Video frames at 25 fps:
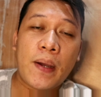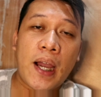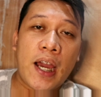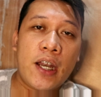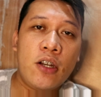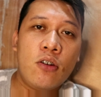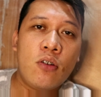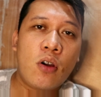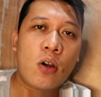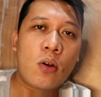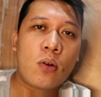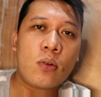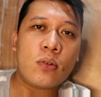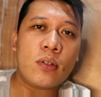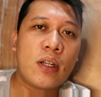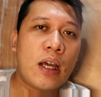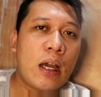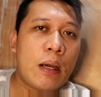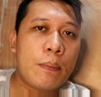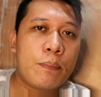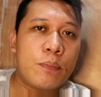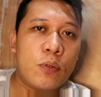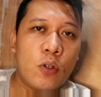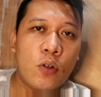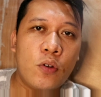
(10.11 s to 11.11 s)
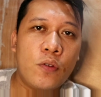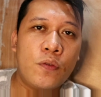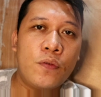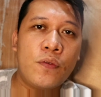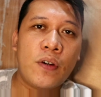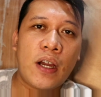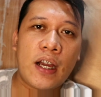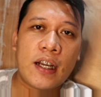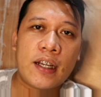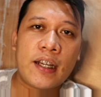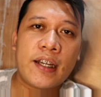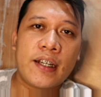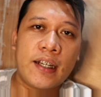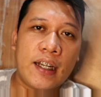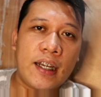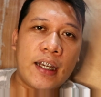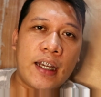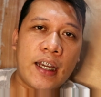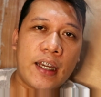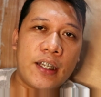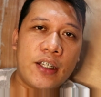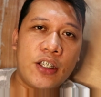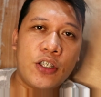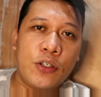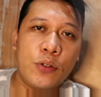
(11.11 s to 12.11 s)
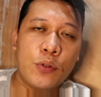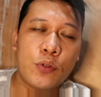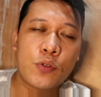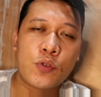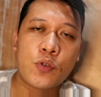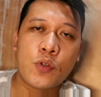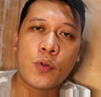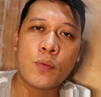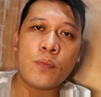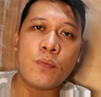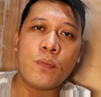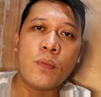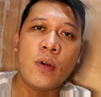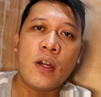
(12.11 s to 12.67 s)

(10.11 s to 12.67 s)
paano ako na-approve agad-agad ni YouTube